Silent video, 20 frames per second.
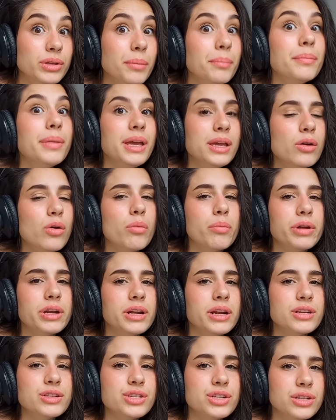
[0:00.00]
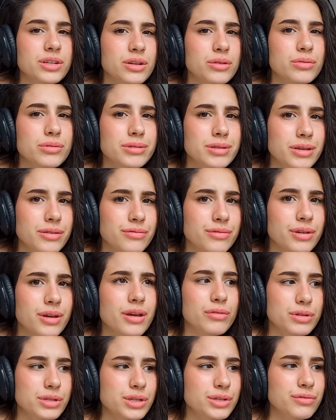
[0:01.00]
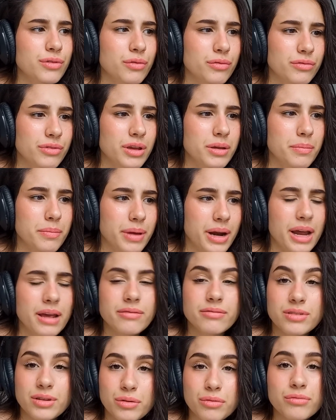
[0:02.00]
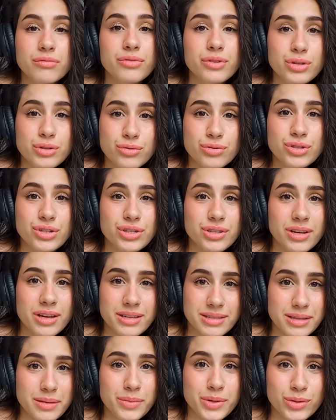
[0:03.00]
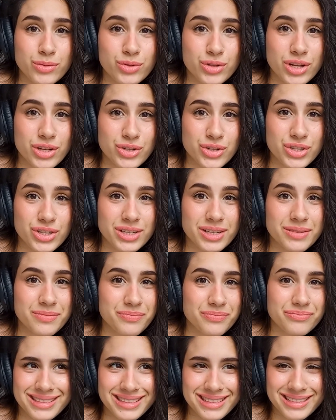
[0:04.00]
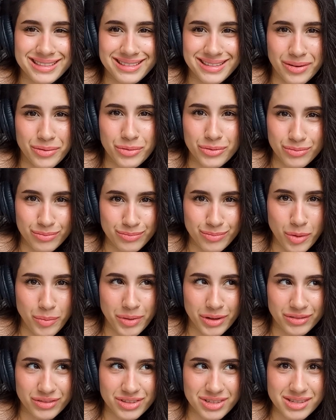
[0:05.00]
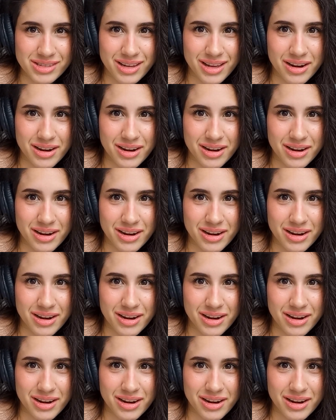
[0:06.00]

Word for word: eu também comprei na China, inclusive. Vocês vão ver em breve um vídeo de recebidos da China algum momento nesse